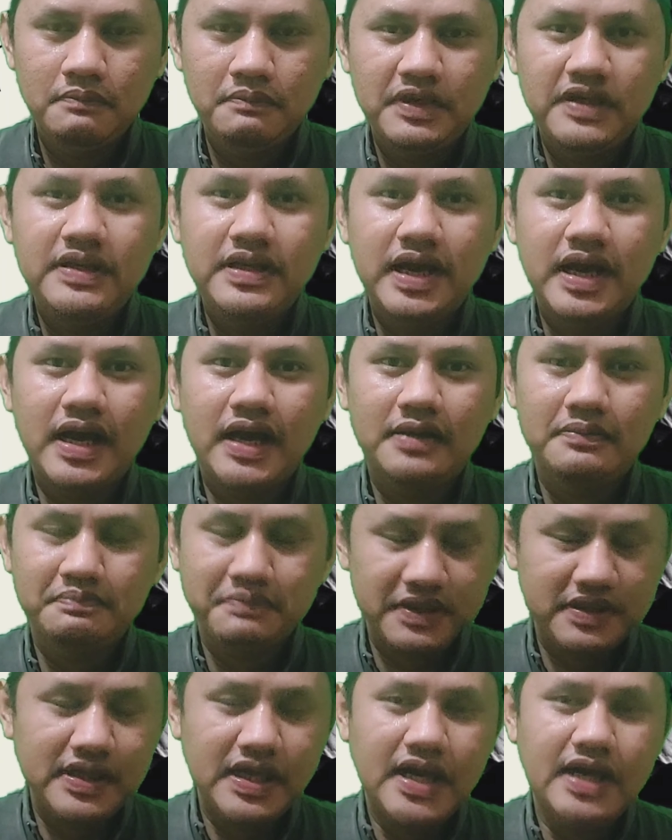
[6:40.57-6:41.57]
penjahat
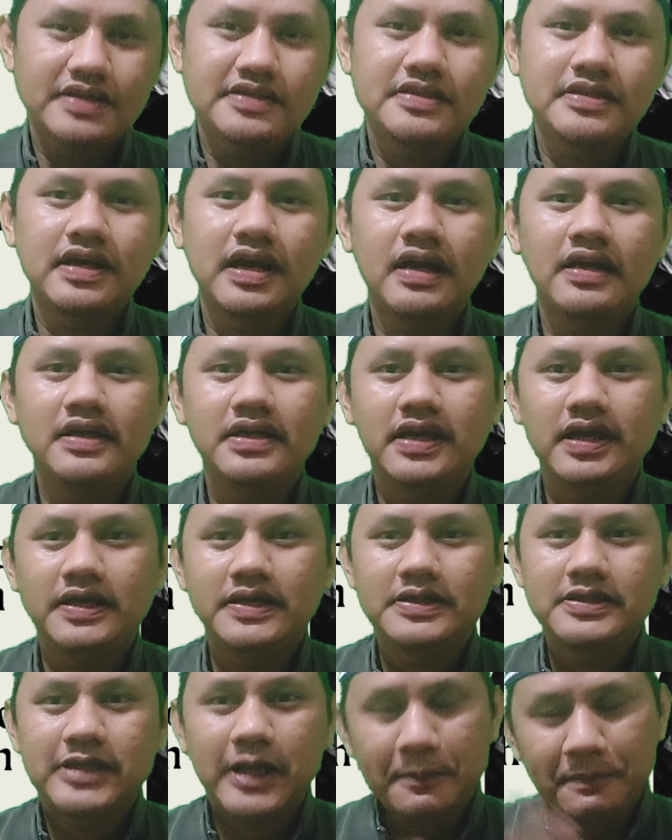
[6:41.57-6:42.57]
penjahat
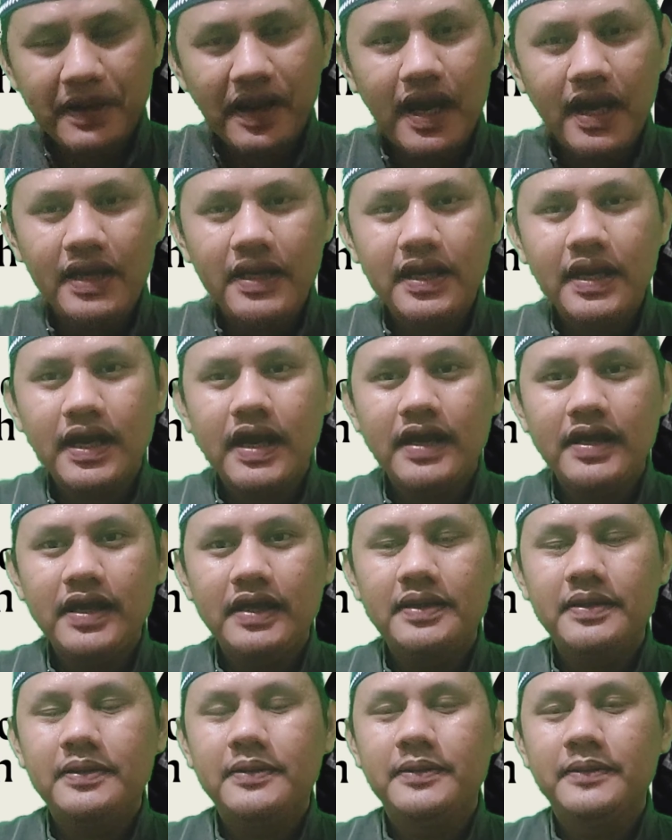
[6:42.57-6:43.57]
sekalian sampai akhir
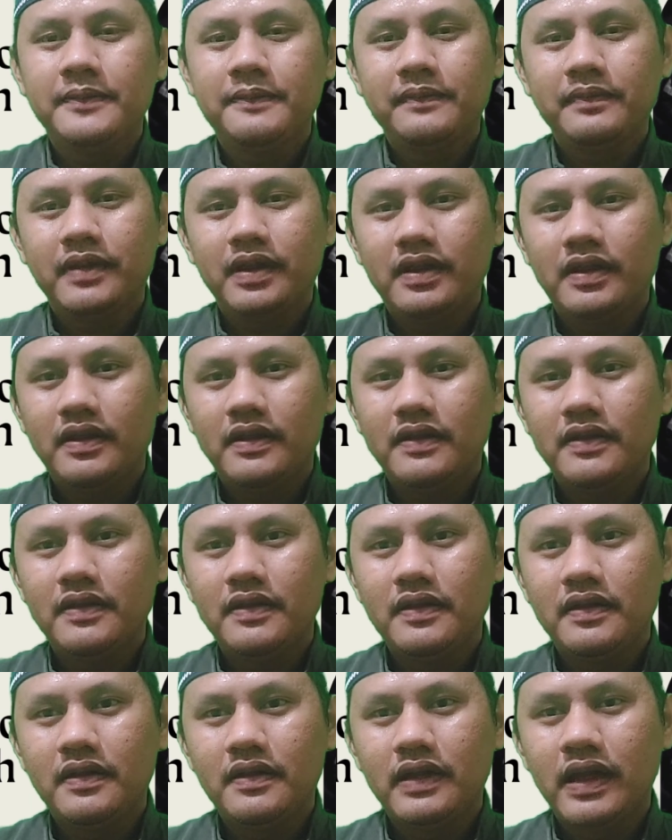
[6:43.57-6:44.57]
hayat
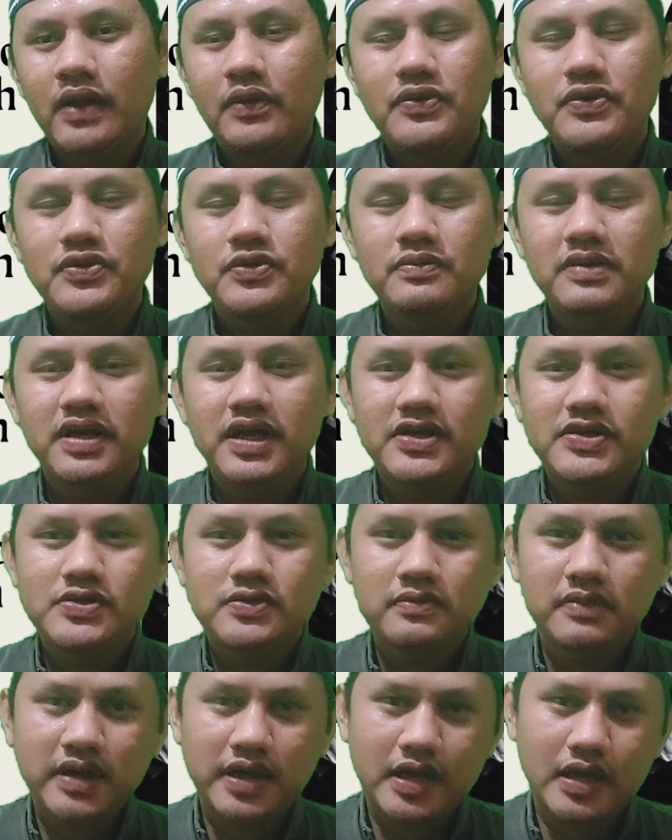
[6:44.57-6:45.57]
Nauzubillah
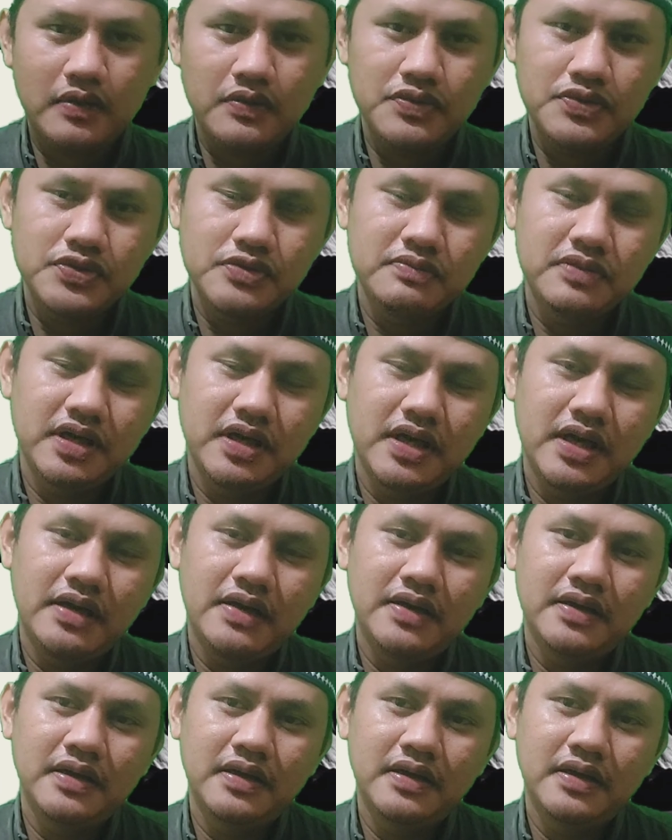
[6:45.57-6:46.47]
summa nauzubillah.